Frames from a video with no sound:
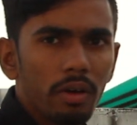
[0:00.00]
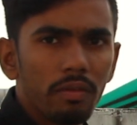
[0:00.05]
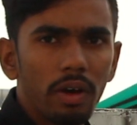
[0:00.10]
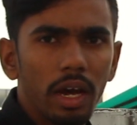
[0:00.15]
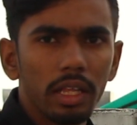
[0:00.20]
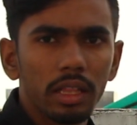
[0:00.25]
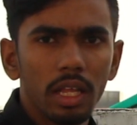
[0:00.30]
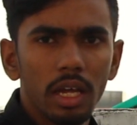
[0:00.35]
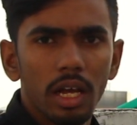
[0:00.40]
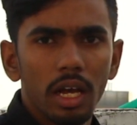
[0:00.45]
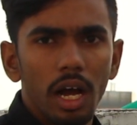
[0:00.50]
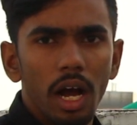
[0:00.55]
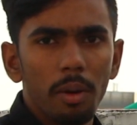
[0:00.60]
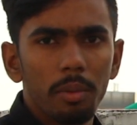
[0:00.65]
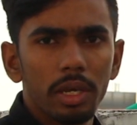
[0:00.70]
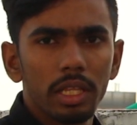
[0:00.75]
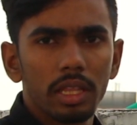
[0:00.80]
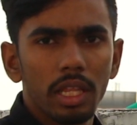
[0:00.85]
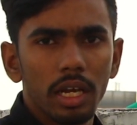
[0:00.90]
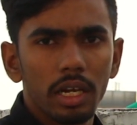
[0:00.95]
फाइन
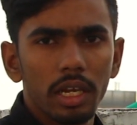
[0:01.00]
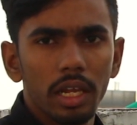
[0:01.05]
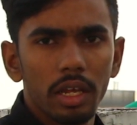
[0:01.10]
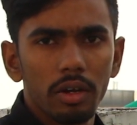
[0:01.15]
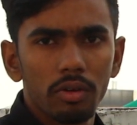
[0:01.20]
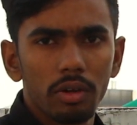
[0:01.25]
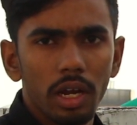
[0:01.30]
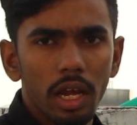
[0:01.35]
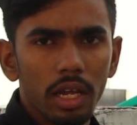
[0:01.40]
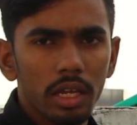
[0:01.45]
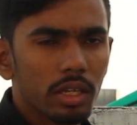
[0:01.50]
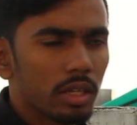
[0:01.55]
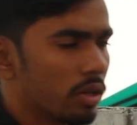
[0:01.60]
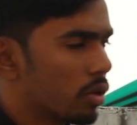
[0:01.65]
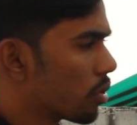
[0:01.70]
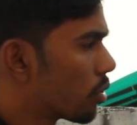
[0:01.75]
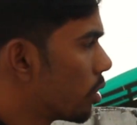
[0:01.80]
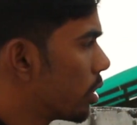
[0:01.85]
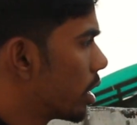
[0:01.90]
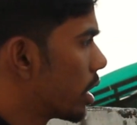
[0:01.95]
अभी इतना क्लियर हो रहा है
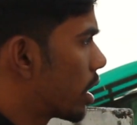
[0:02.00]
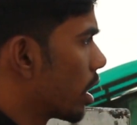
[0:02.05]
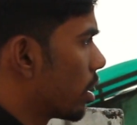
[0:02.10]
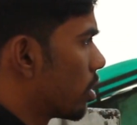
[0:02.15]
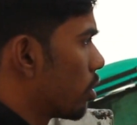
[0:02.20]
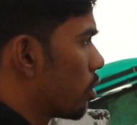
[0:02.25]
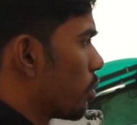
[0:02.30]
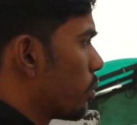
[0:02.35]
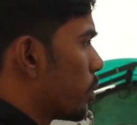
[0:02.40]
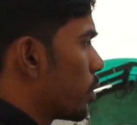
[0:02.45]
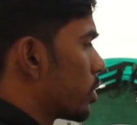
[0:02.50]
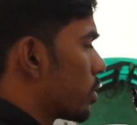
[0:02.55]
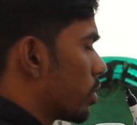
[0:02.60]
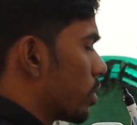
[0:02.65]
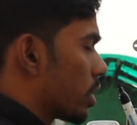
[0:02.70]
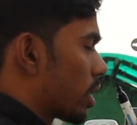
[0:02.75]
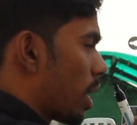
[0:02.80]
कोई दिक्कत हो तो पूछ